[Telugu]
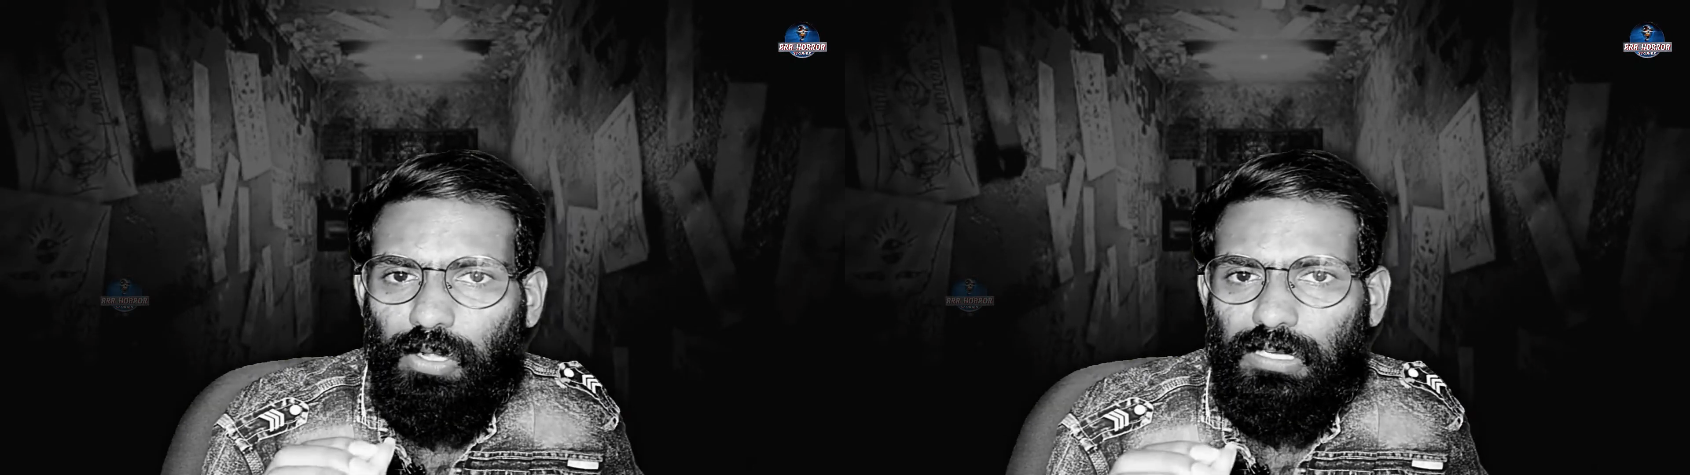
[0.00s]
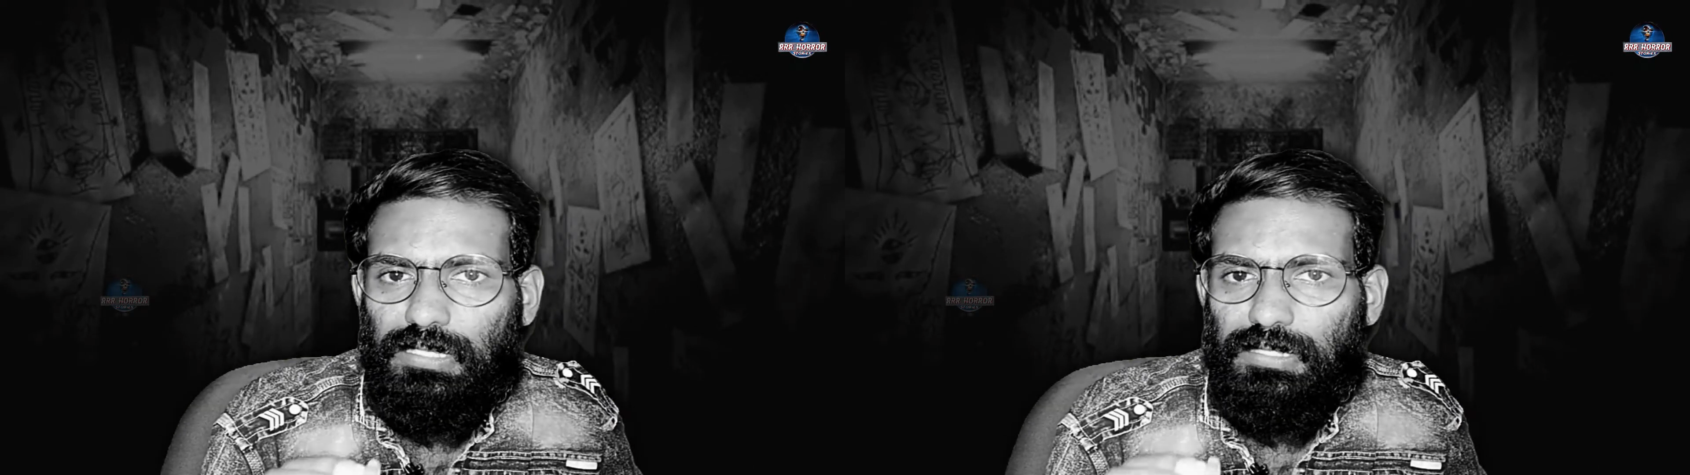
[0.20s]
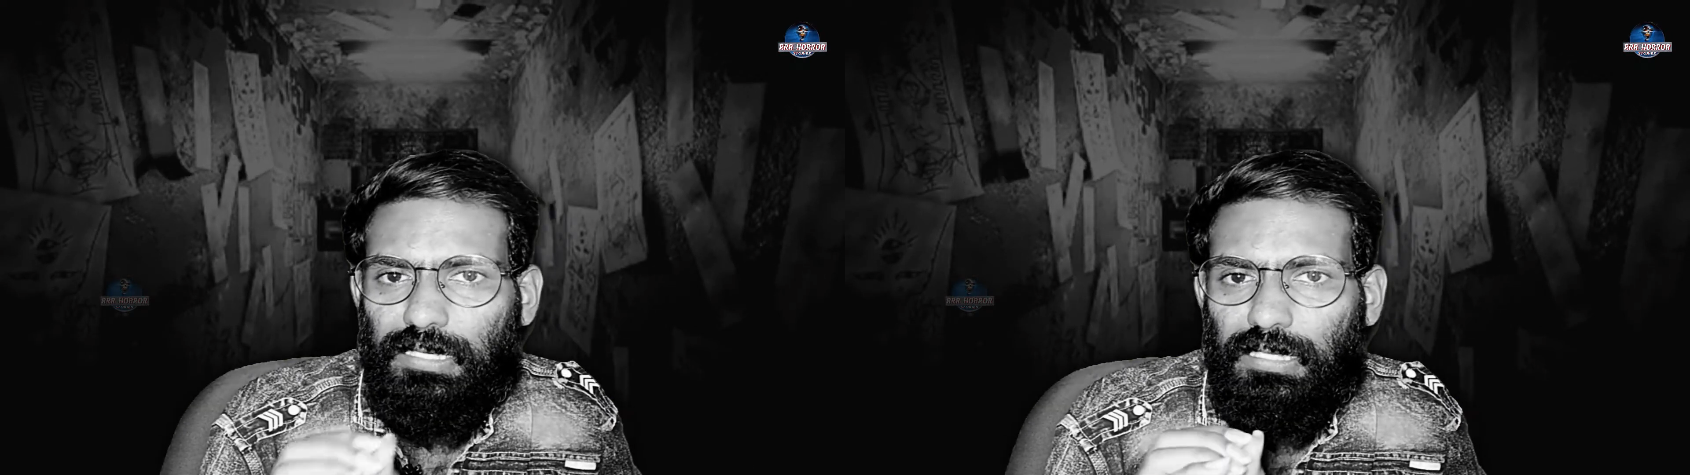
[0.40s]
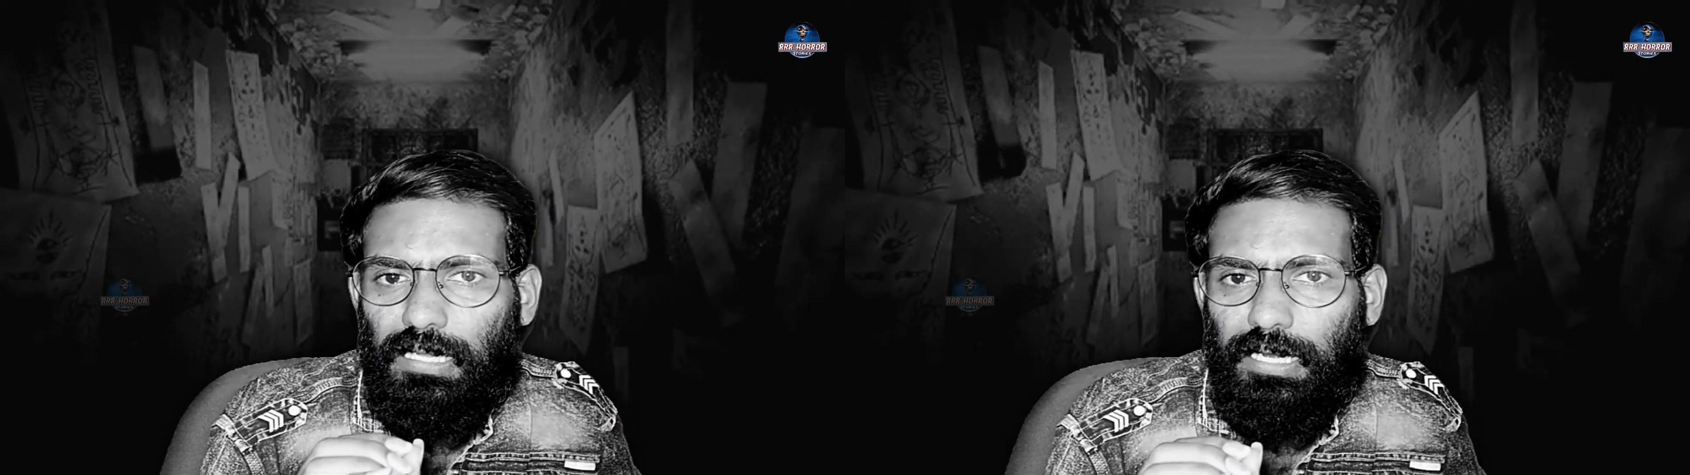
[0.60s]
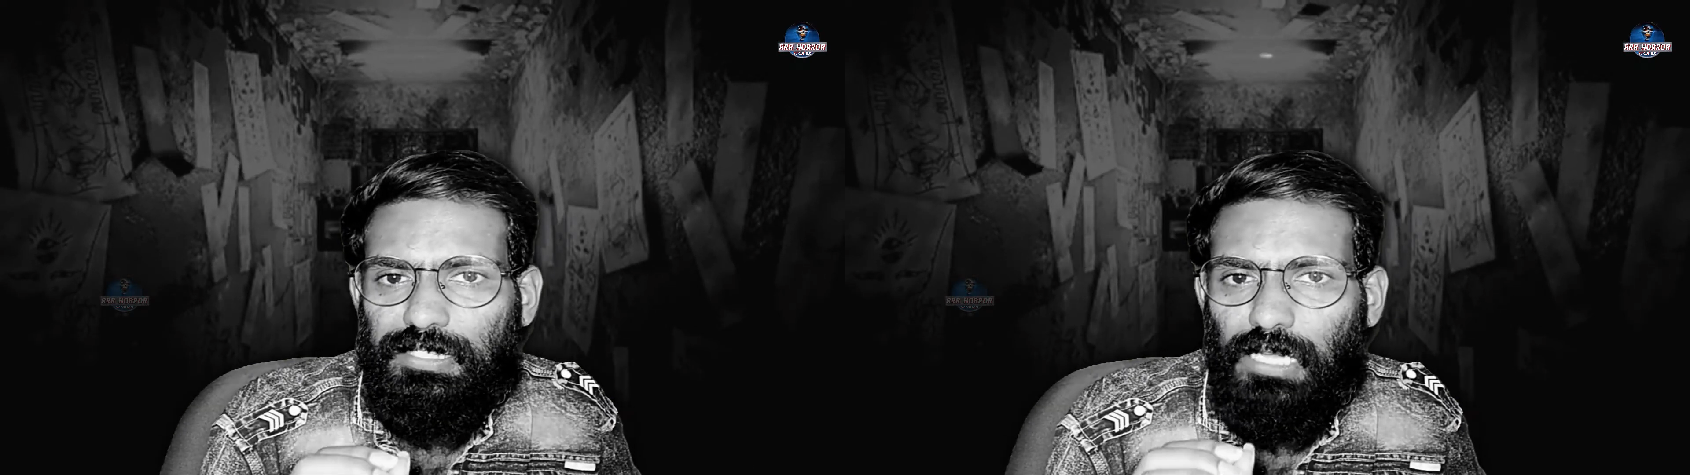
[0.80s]
ఒక్కసారిగా
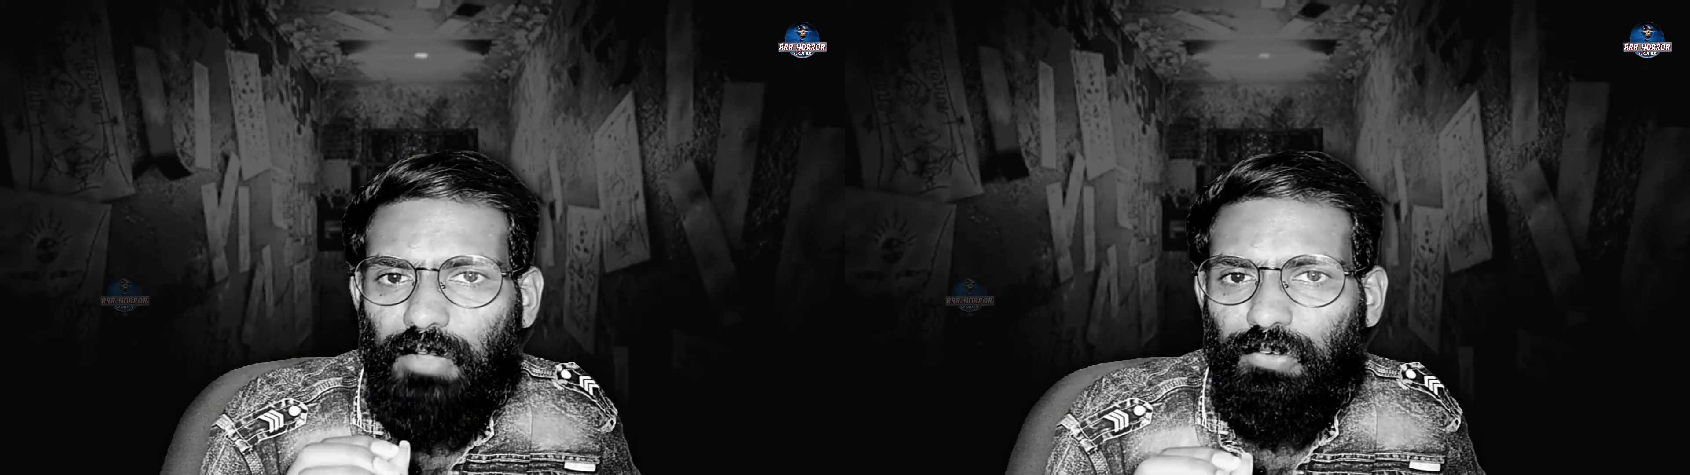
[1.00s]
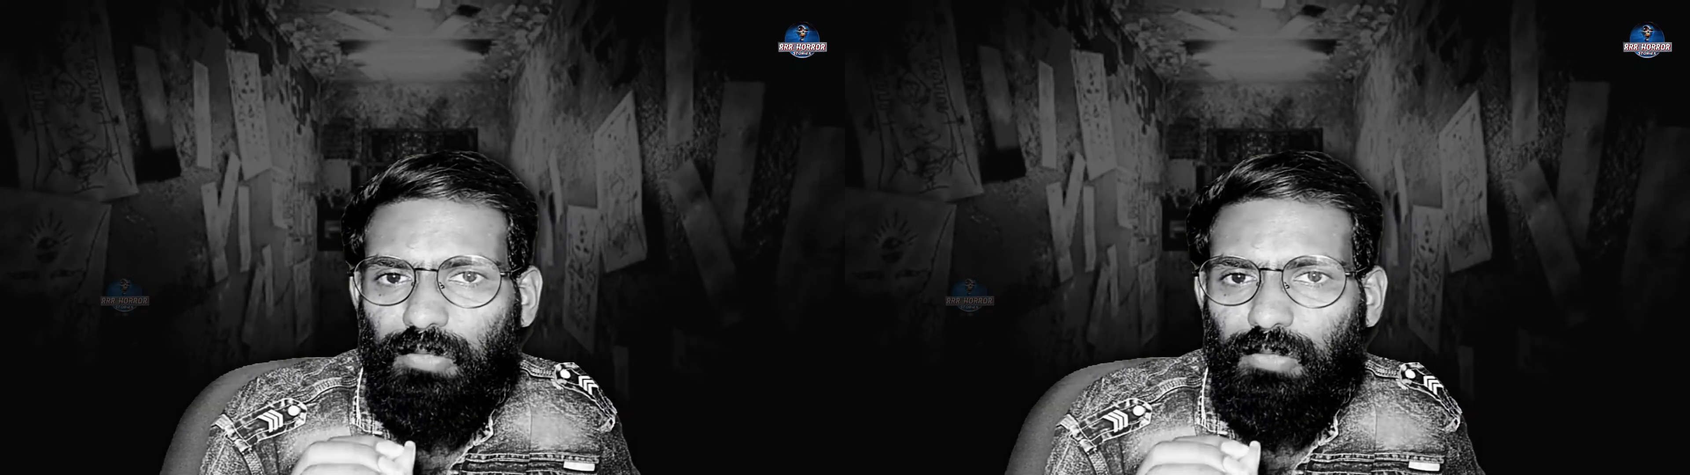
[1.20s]
లైట్స్ ఆఫ్